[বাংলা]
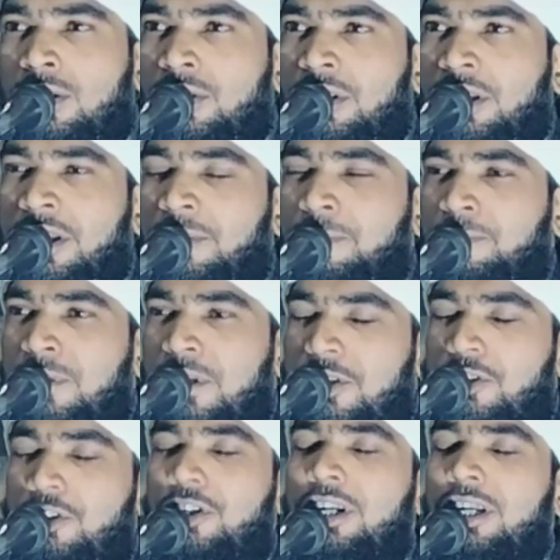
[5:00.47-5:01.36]
আদিম
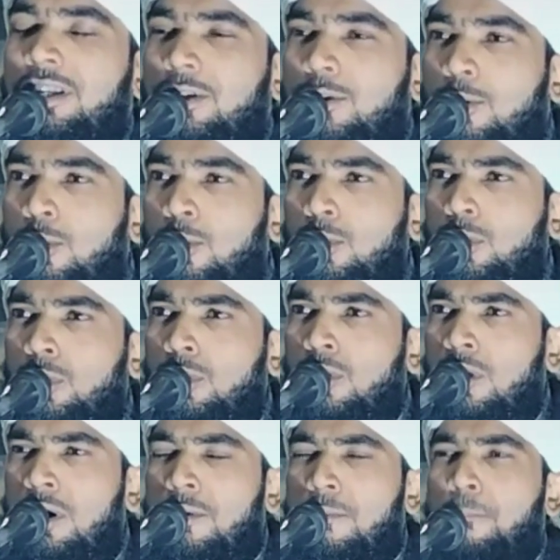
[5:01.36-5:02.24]
শির্ক হলো
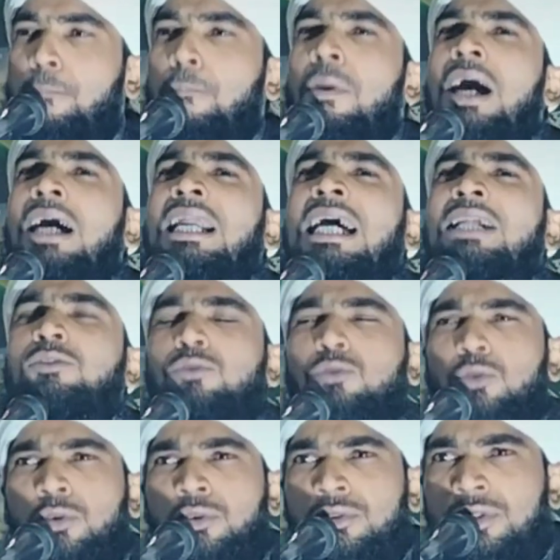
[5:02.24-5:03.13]

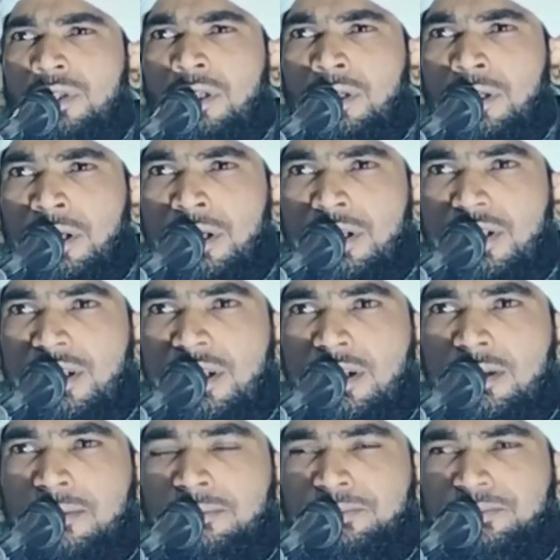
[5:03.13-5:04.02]
মারাত্মক জিনিস
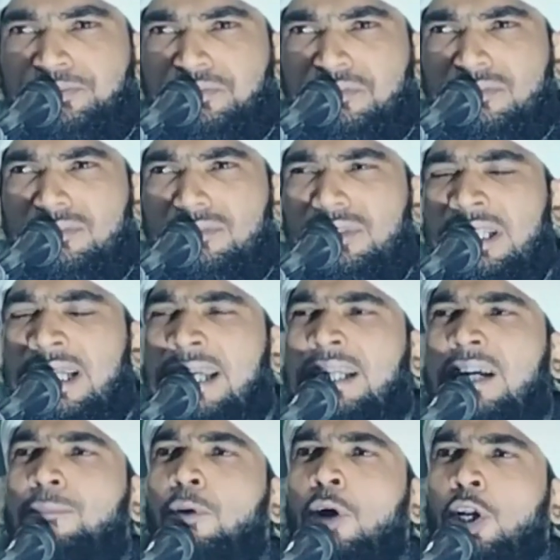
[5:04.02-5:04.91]

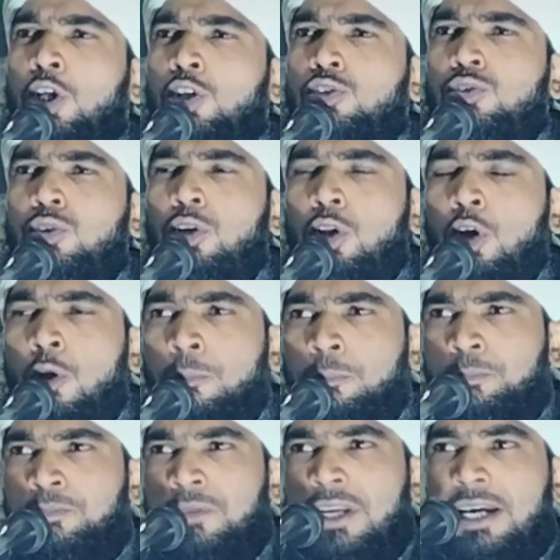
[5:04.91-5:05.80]
এটা বড় জুলুম
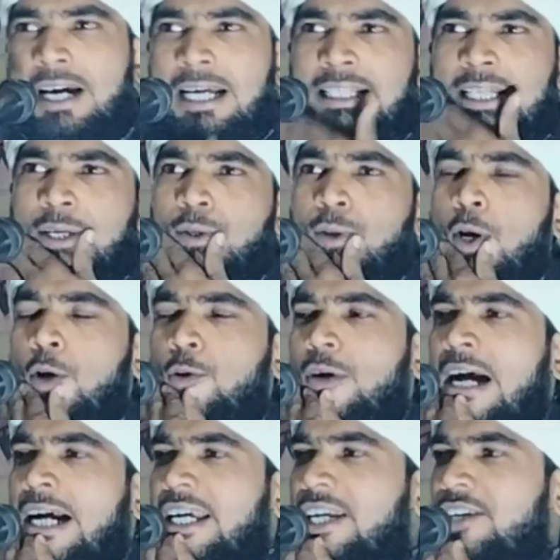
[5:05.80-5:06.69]
আচ্ছা নৌকা